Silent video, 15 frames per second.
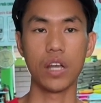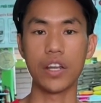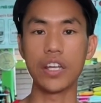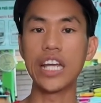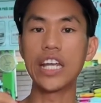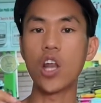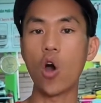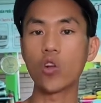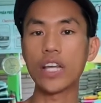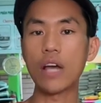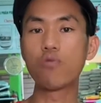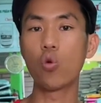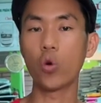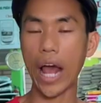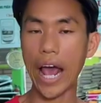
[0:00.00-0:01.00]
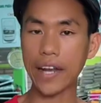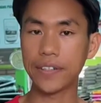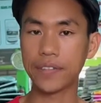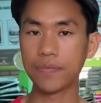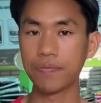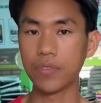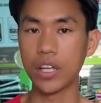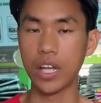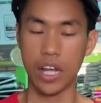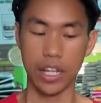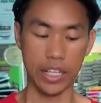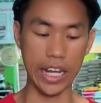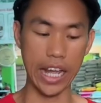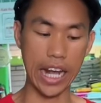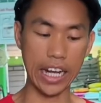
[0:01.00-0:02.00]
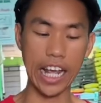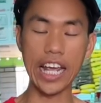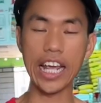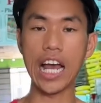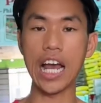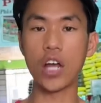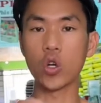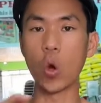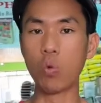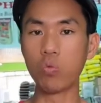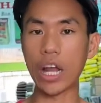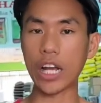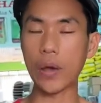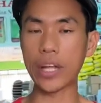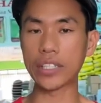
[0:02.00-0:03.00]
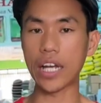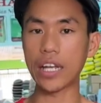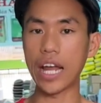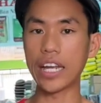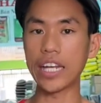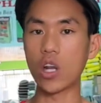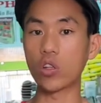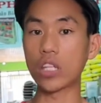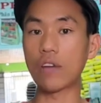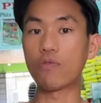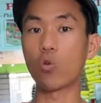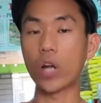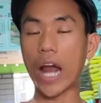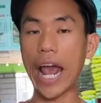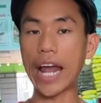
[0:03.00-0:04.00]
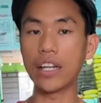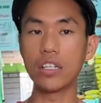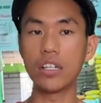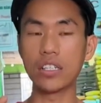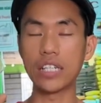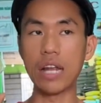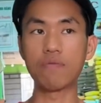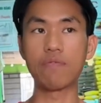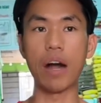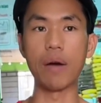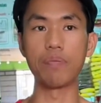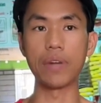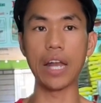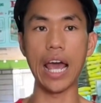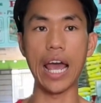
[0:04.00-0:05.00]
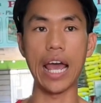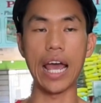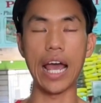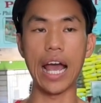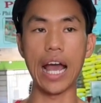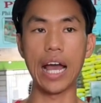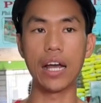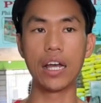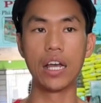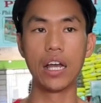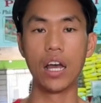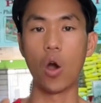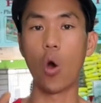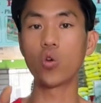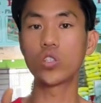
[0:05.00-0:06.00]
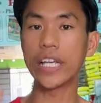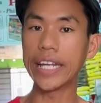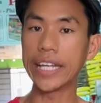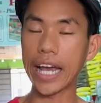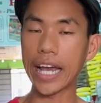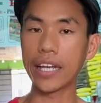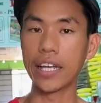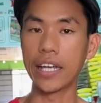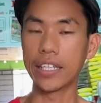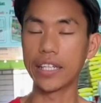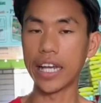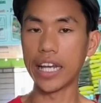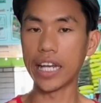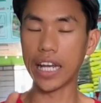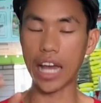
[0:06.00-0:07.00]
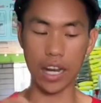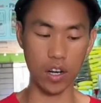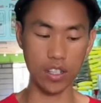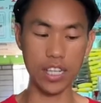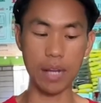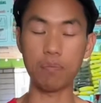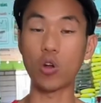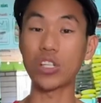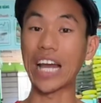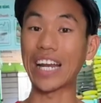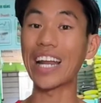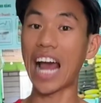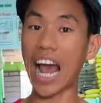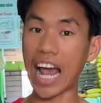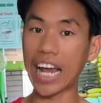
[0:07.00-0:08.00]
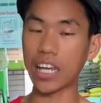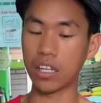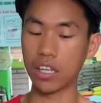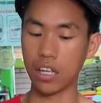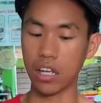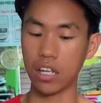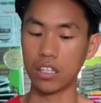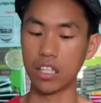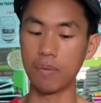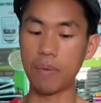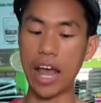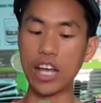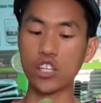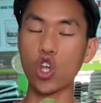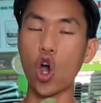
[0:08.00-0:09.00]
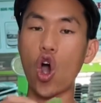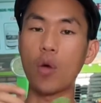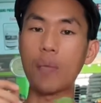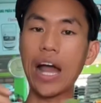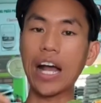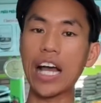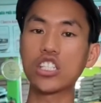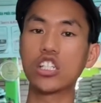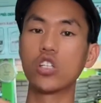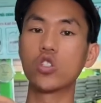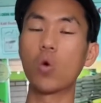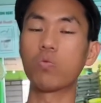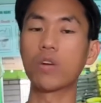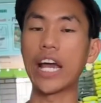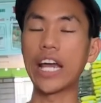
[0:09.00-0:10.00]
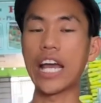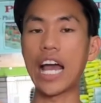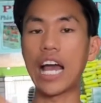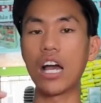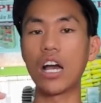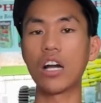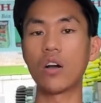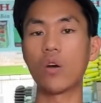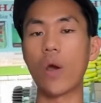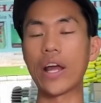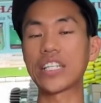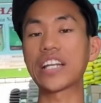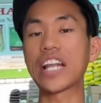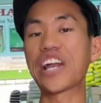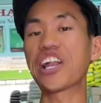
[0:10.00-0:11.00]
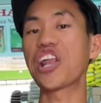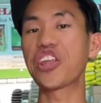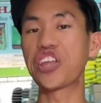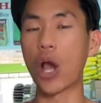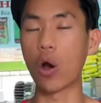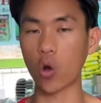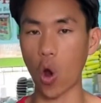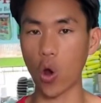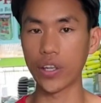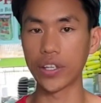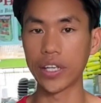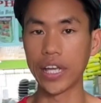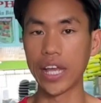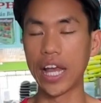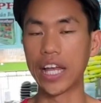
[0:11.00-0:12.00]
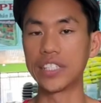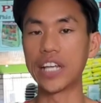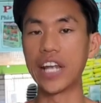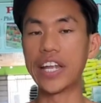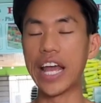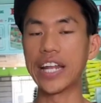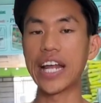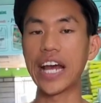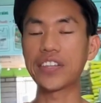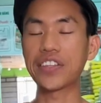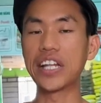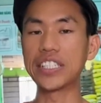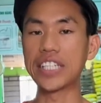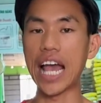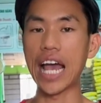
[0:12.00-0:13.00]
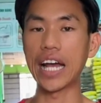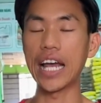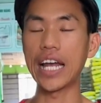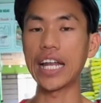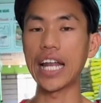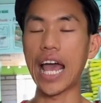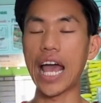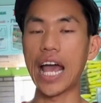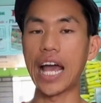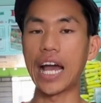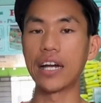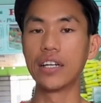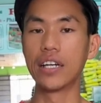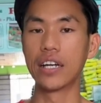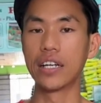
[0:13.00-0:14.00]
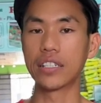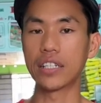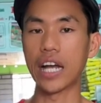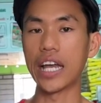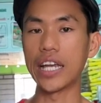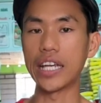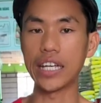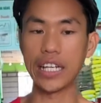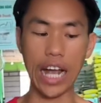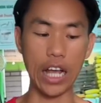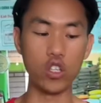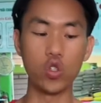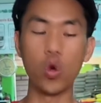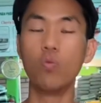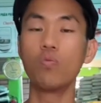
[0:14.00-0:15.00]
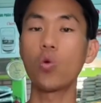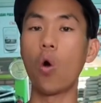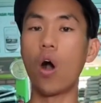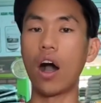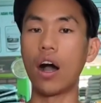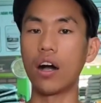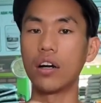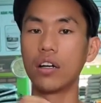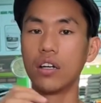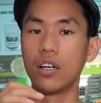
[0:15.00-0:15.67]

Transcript: dinotefuran thì à, cái à, đúng là cái hoạt chất à, dinotefuran như sản phẩm là oxin đấy thì à, nó diệt cỏ nhại rất là hay nhưng mà do bác sử dụng cái à, hoạt chất đấy rất là nhiều rồi dẫn đến à, tình trạng ấy là cây cải chúng của